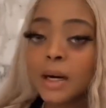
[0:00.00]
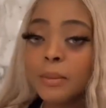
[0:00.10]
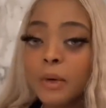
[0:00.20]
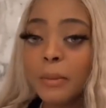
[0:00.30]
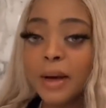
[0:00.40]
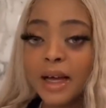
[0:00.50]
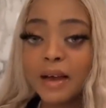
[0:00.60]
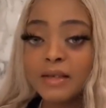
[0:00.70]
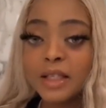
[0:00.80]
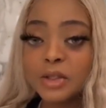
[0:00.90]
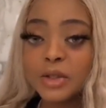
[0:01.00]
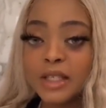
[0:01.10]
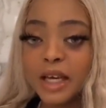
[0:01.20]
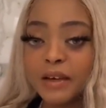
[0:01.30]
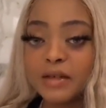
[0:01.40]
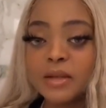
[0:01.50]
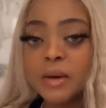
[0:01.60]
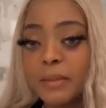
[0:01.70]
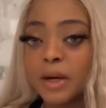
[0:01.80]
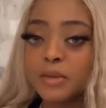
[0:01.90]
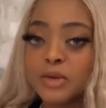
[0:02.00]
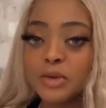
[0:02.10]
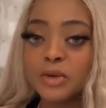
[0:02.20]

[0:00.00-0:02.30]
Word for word: Bon, pas grave, c'est des choses qui arrivent, c'est même pas comme si on se